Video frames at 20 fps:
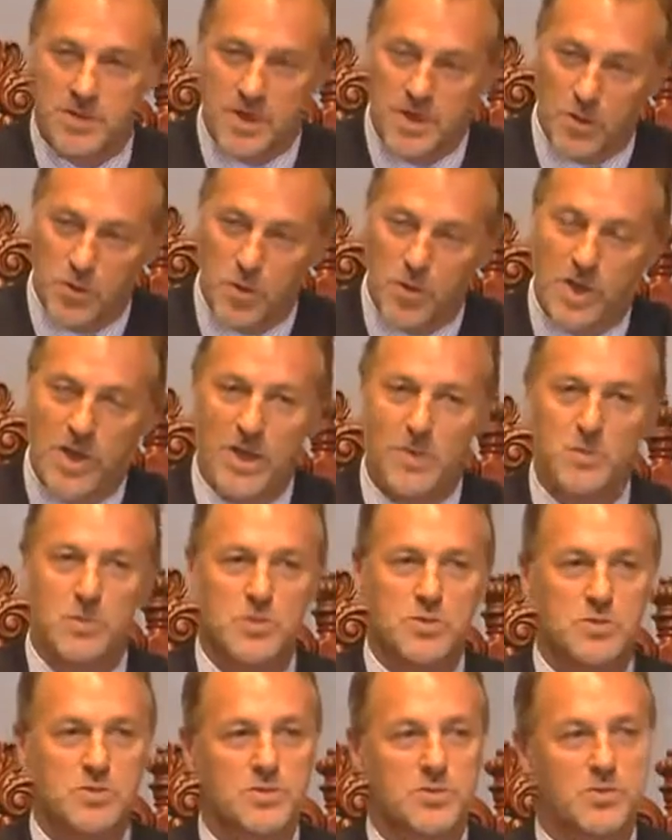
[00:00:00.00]
¿Qué
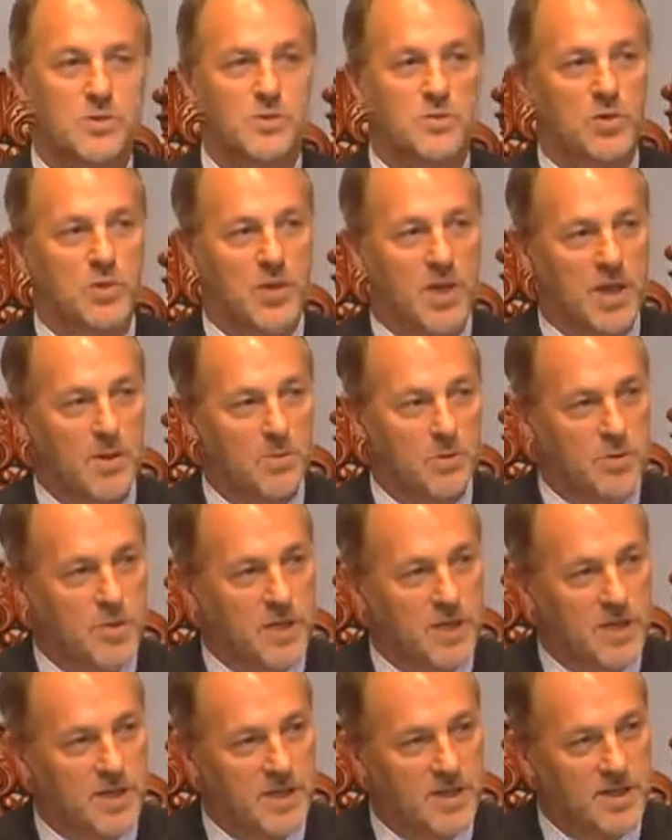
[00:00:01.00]
buscamos? Buscamos
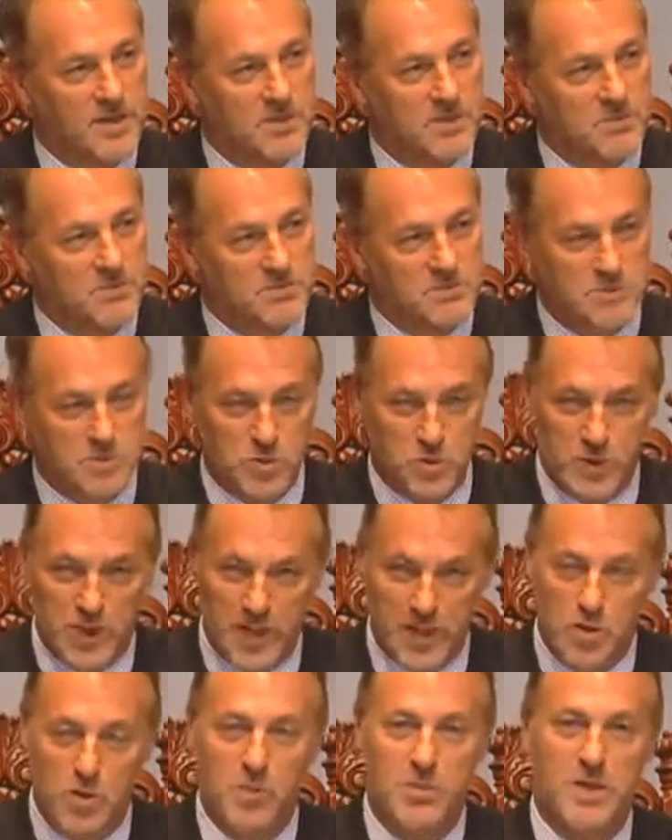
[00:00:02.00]
que el
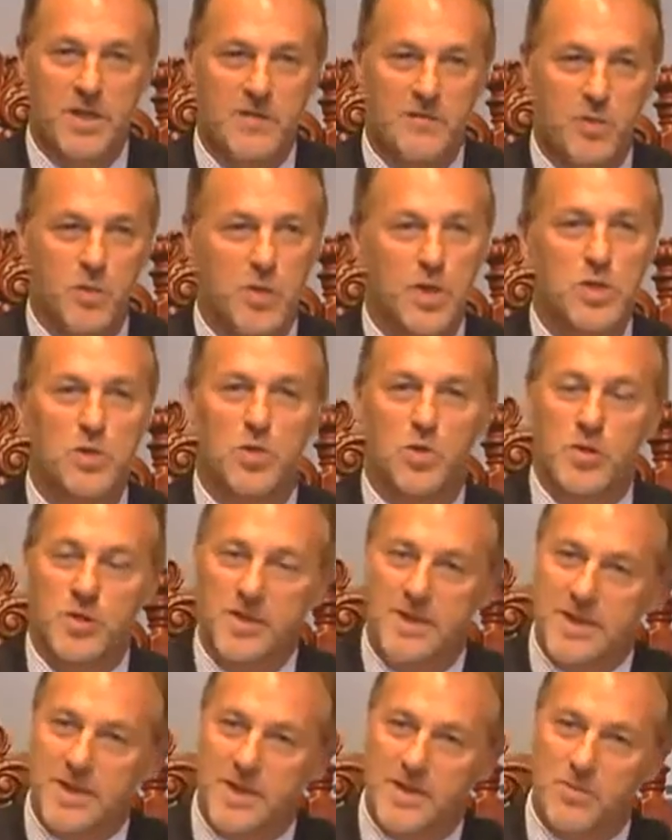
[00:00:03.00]
ciudadano miraflorino y
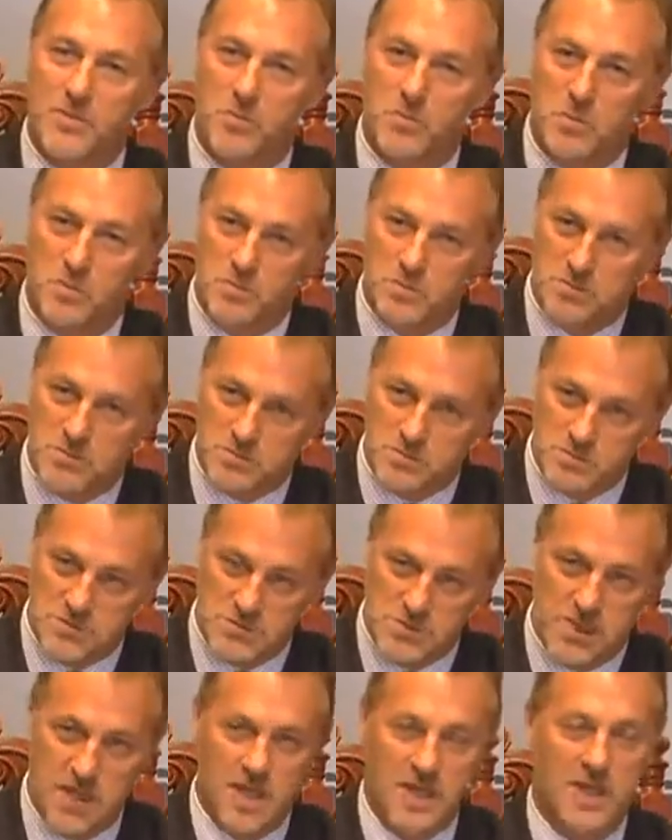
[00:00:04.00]
quien
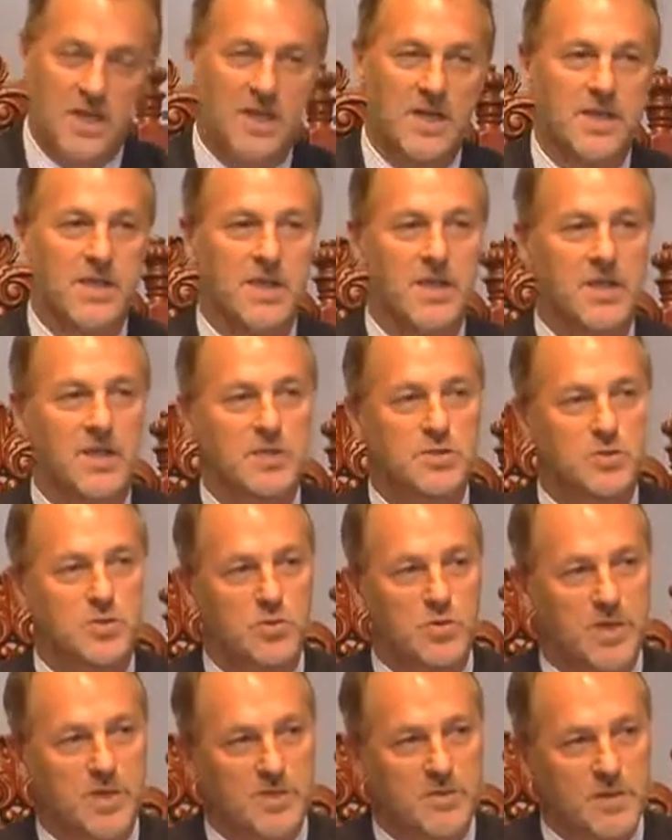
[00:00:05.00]
llegue aquí a la
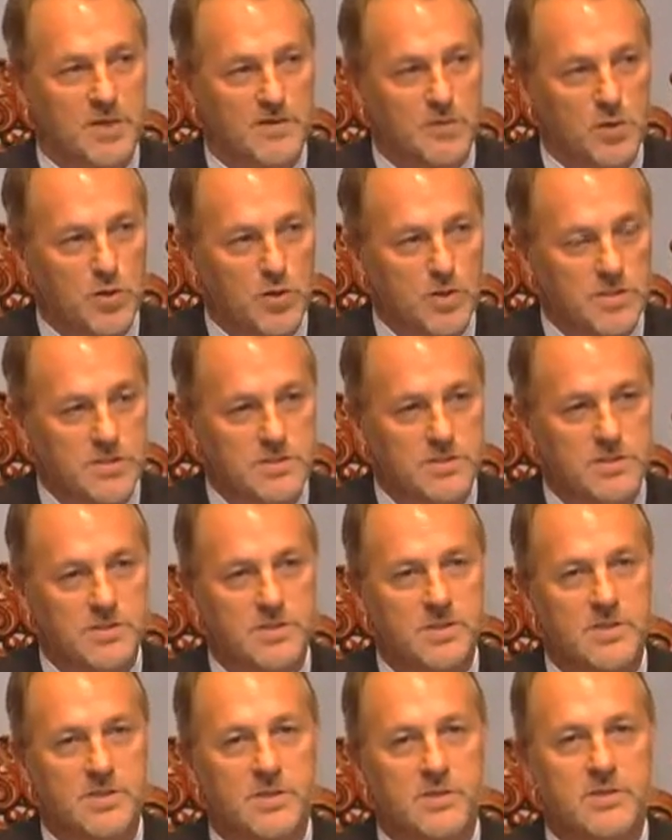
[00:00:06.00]
ciudad de Miraflores
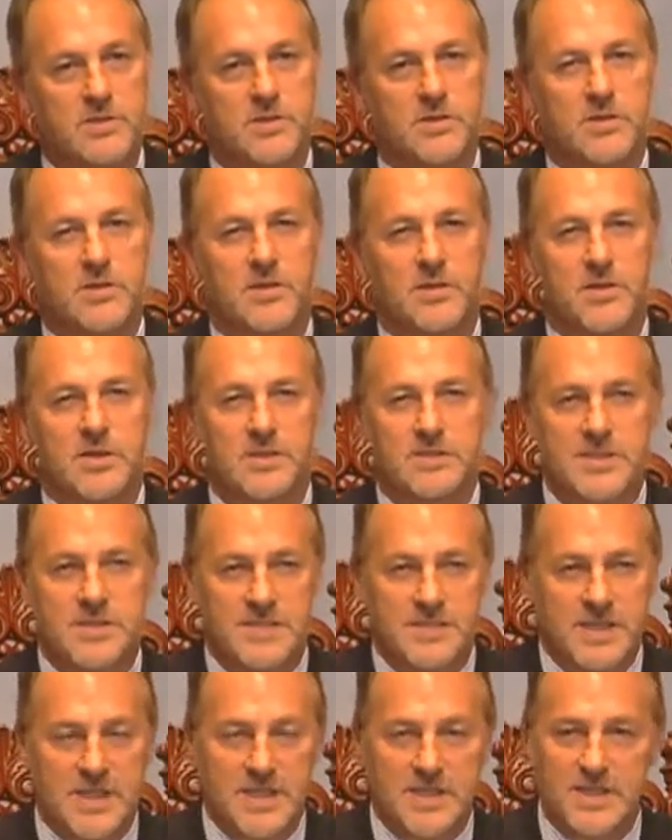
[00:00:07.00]
se
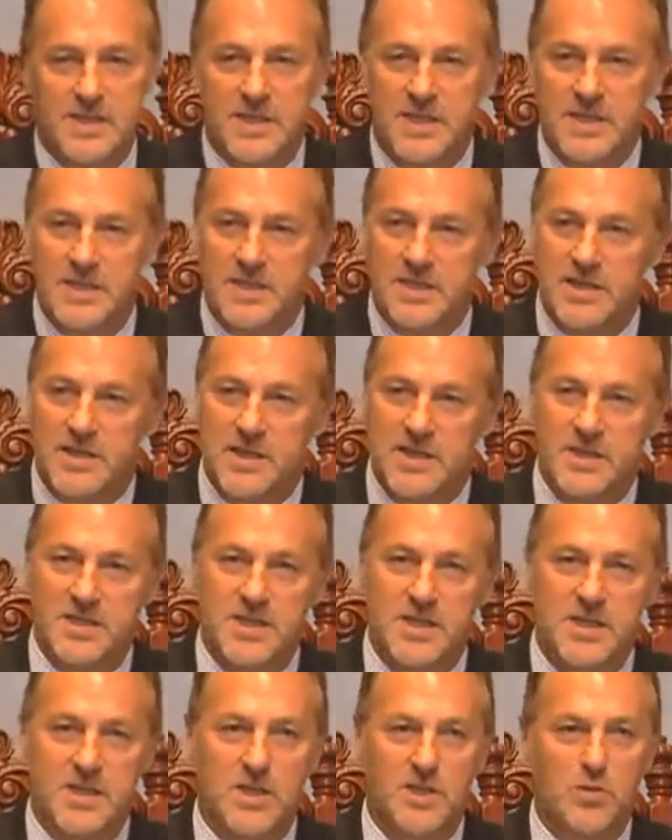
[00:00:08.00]
sienta que
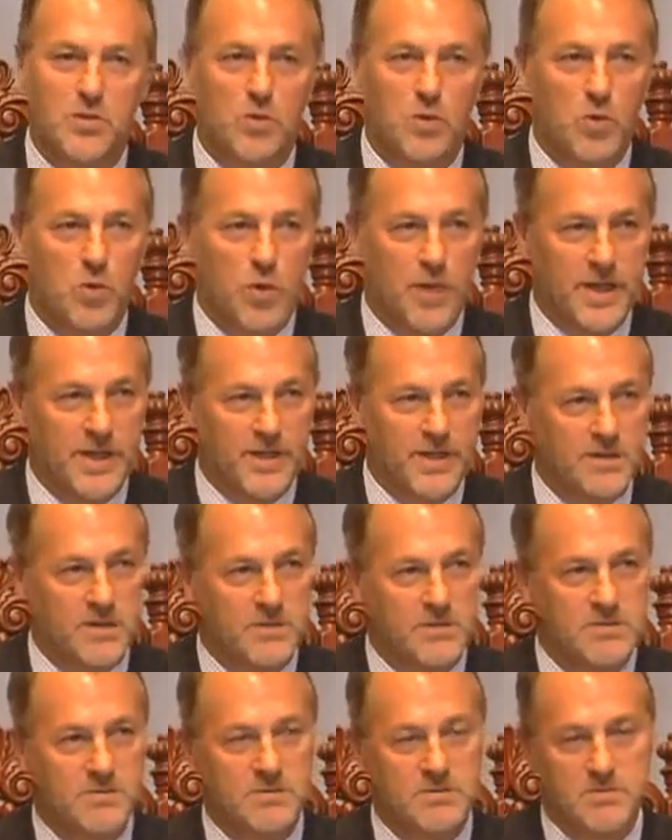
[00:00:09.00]
tiene un
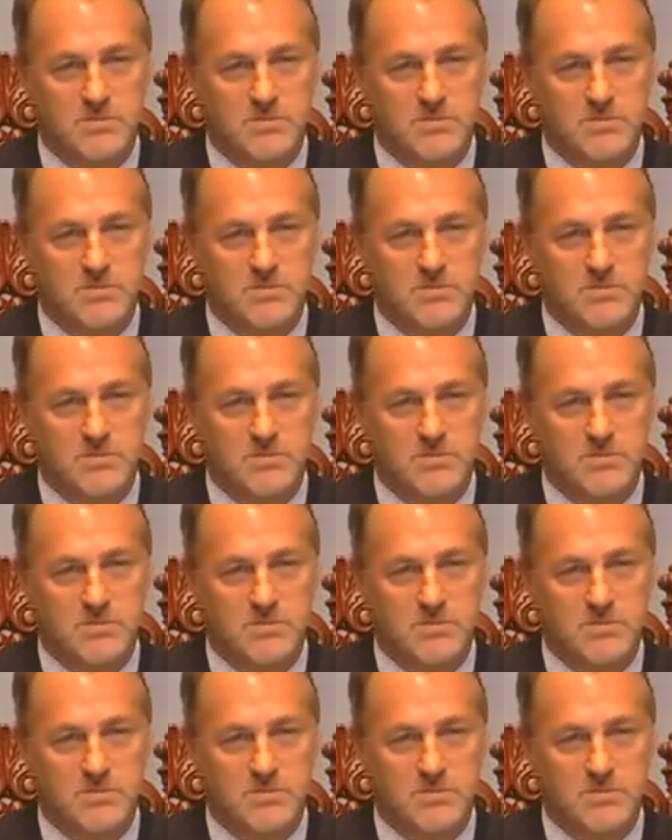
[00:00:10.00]
lugar